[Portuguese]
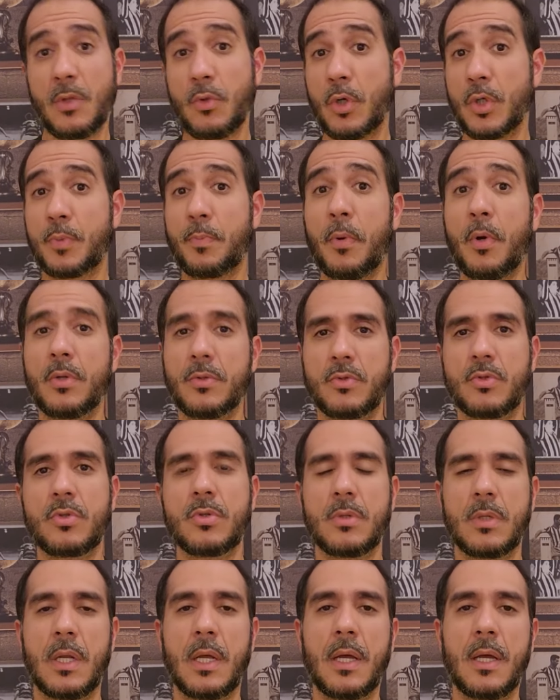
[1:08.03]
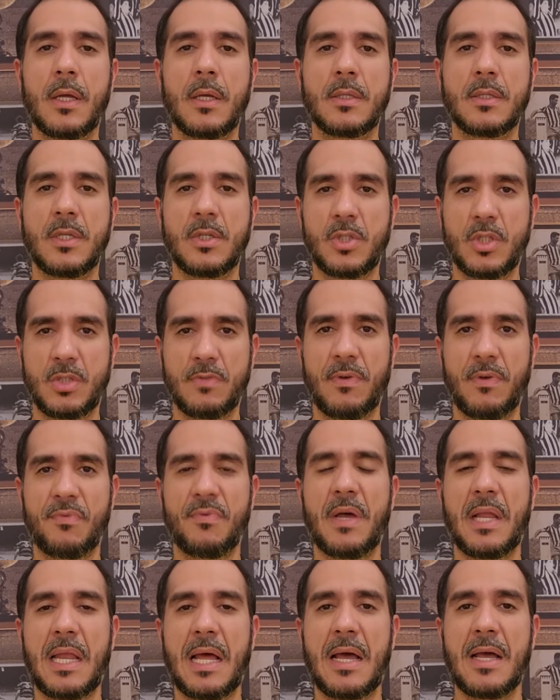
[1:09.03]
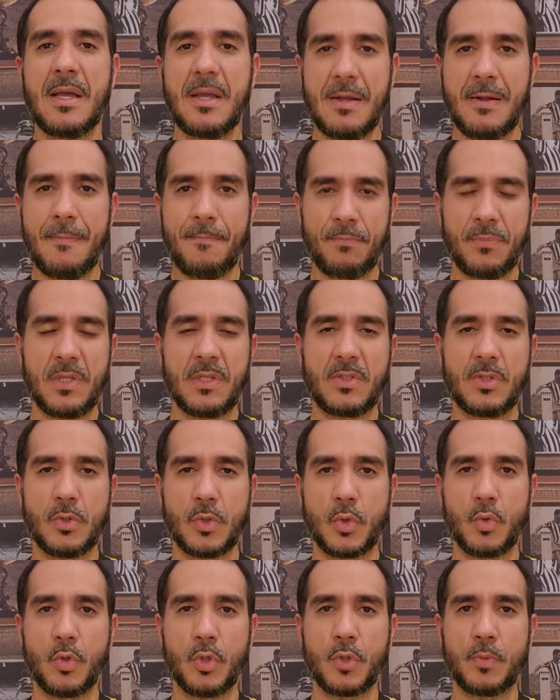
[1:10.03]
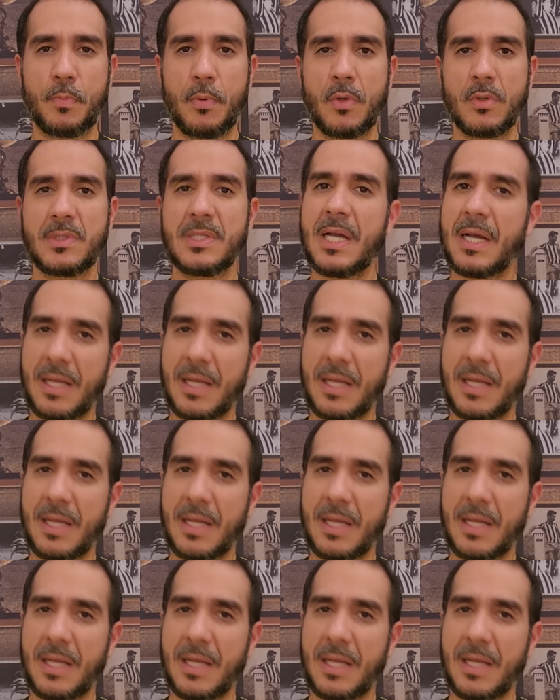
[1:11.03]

e dois pontos, né? e a gente vai falar desses dois pontos e,